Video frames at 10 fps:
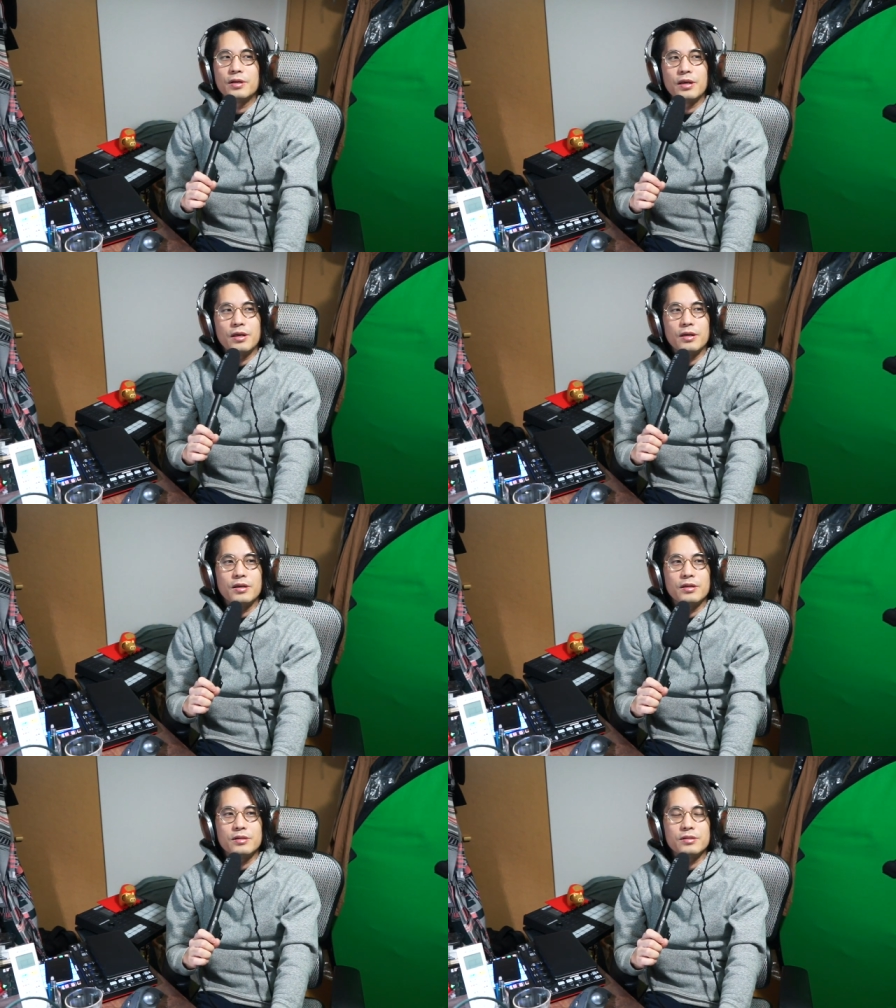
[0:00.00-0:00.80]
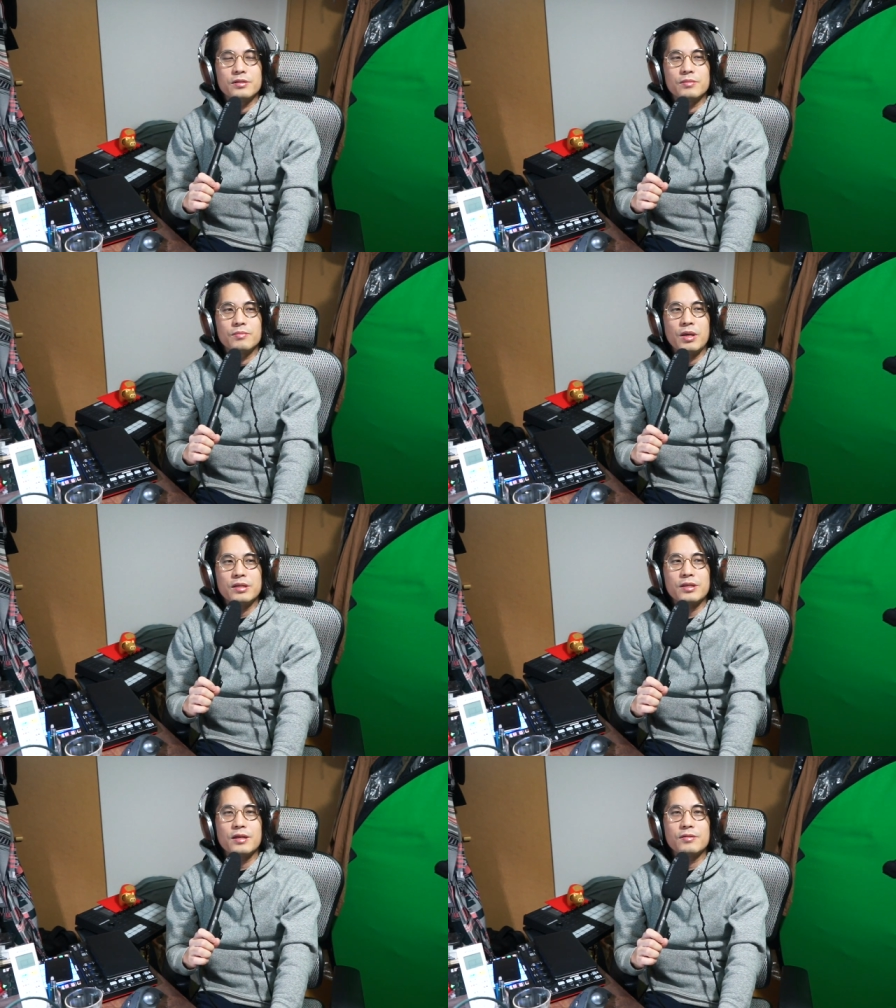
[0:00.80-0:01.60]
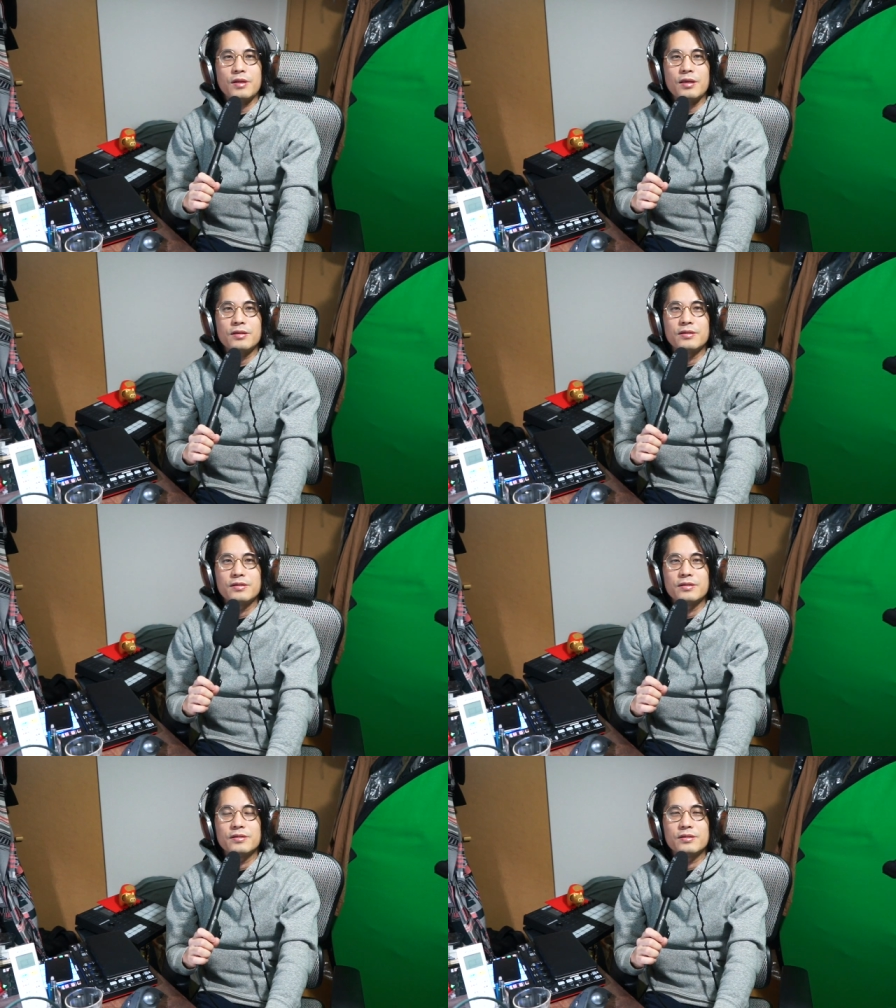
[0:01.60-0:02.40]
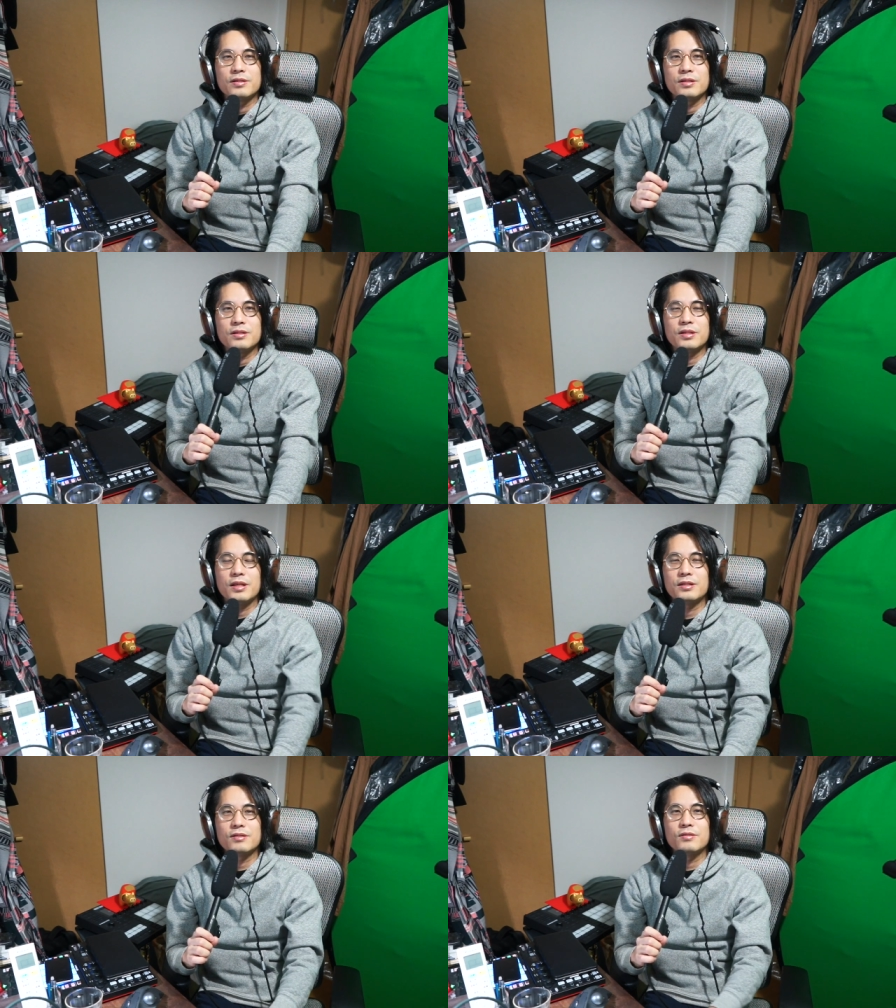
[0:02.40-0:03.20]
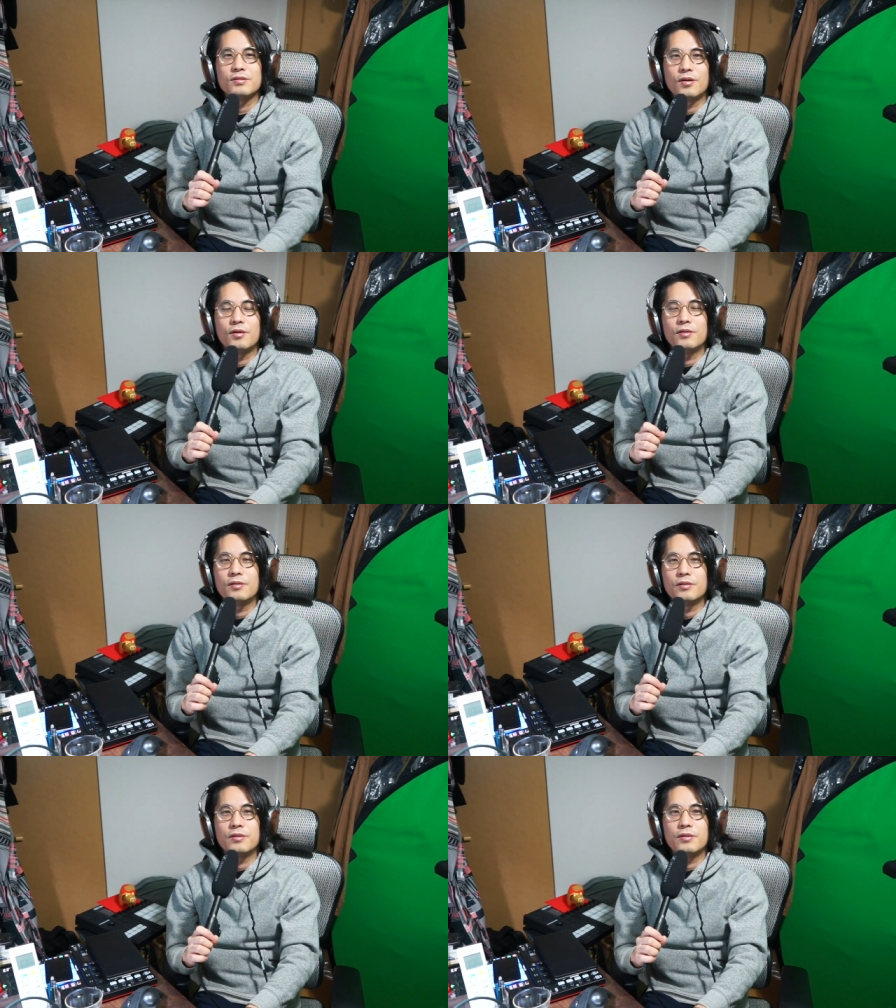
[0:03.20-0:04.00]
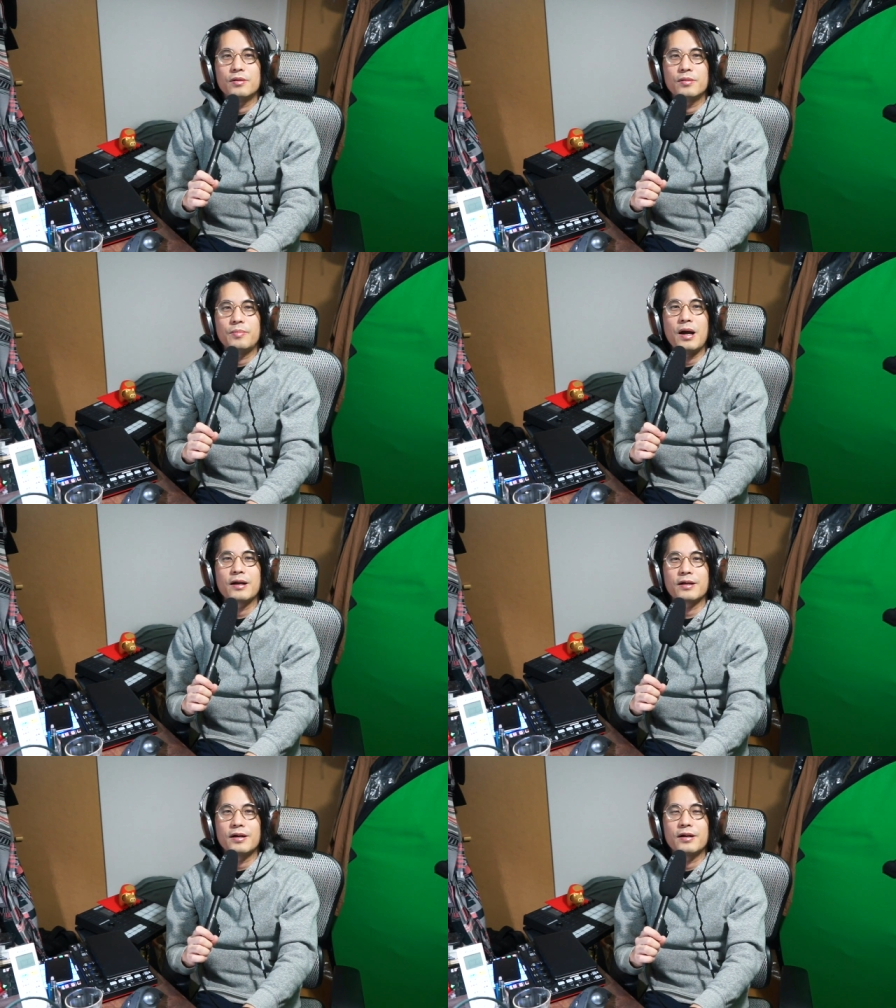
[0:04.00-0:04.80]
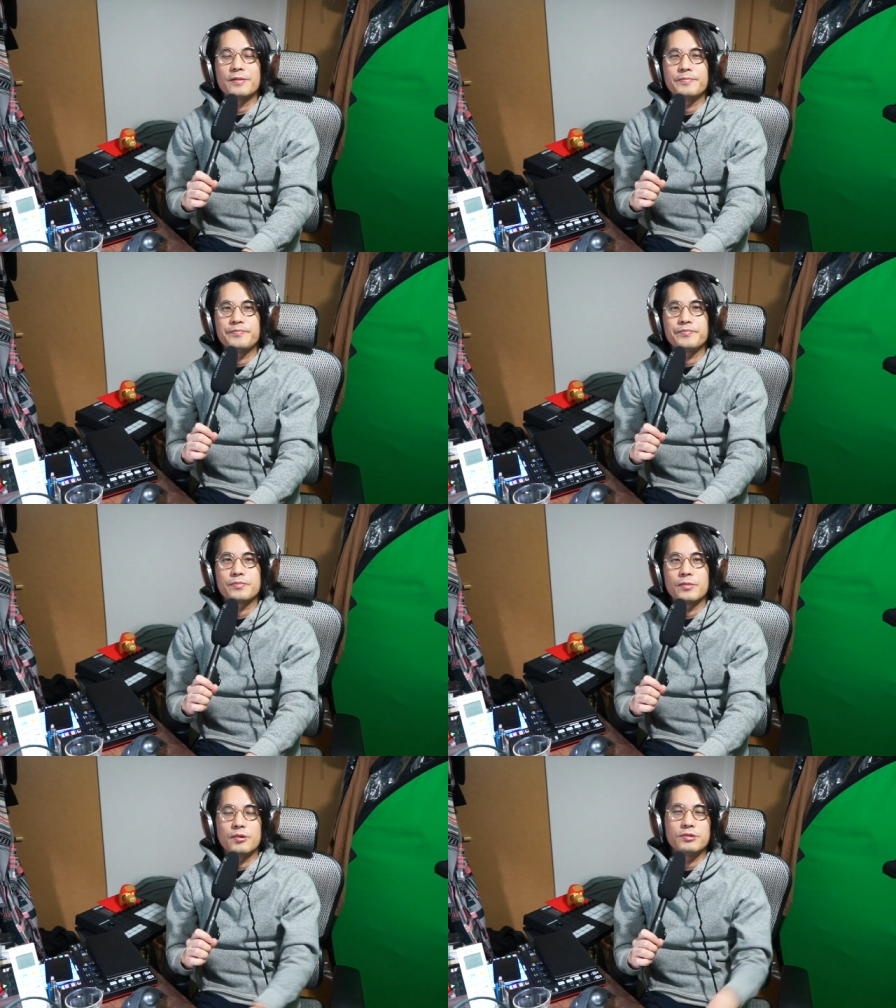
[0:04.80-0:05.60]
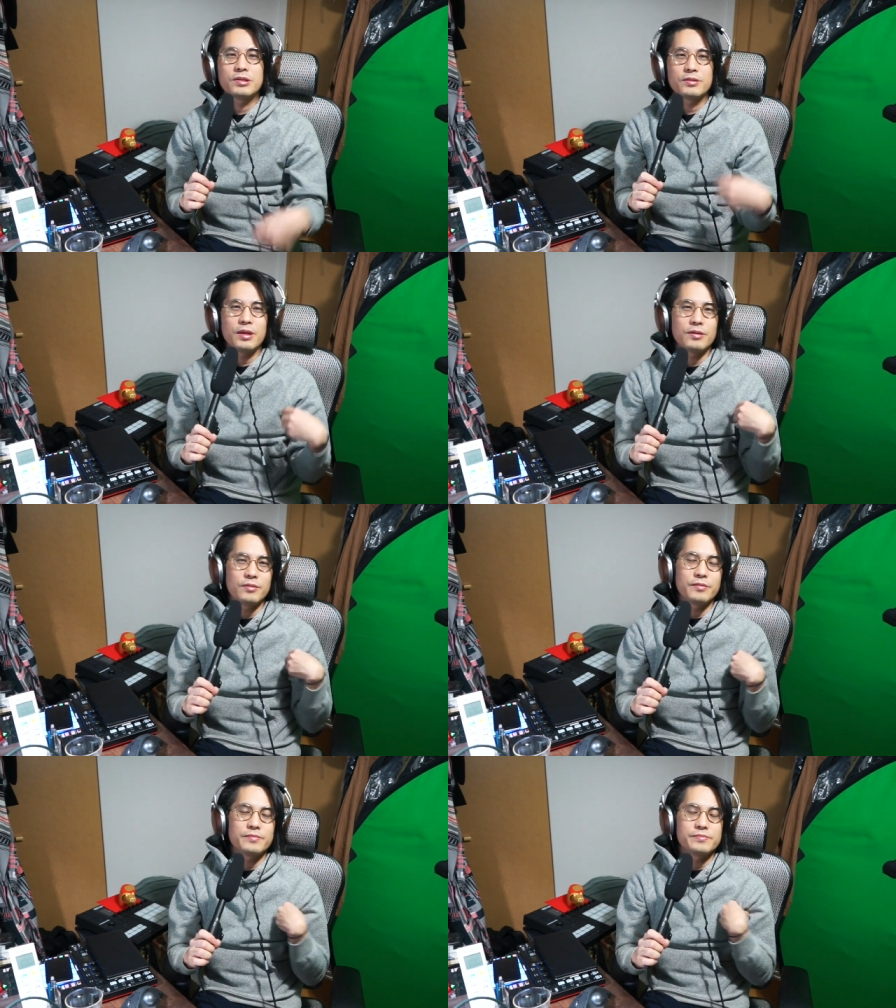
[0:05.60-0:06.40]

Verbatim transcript: えー、迷彩のねシースルーのパーカー薄手の